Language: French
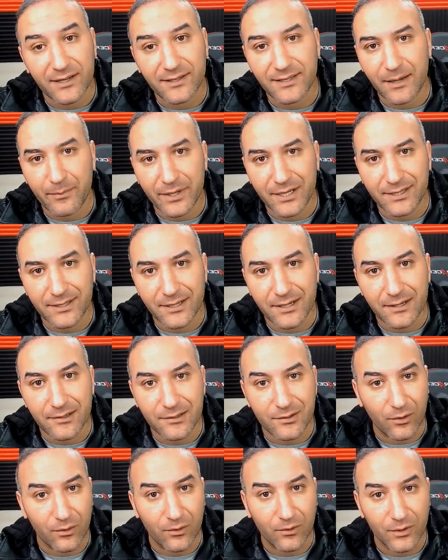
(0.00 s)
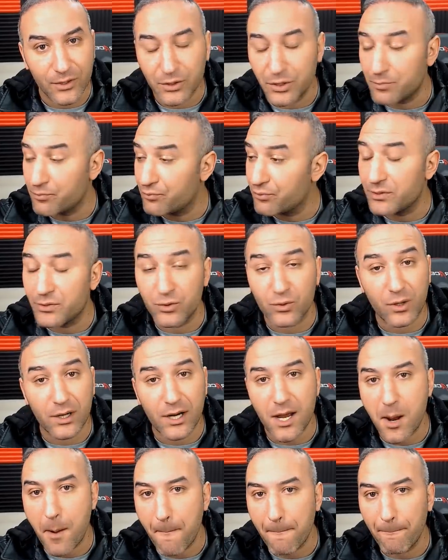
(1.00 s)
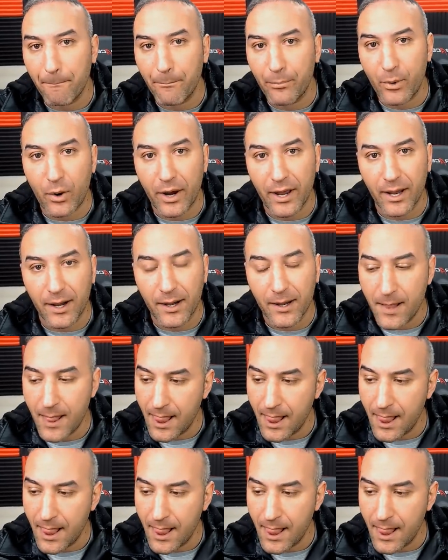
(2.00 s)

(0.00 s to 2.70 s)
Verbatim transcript: que ça pissait le sang. Et depuis ce jour-là, plus rien.